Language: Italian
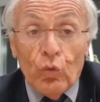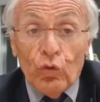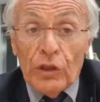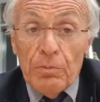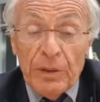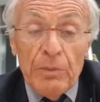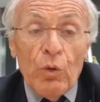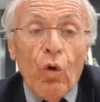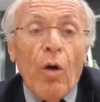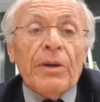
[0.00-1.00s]
uno dei primi
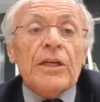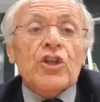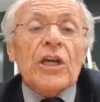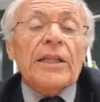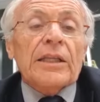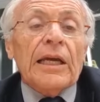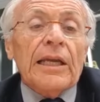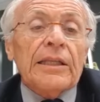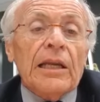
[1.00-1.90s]
uomini scelti dai,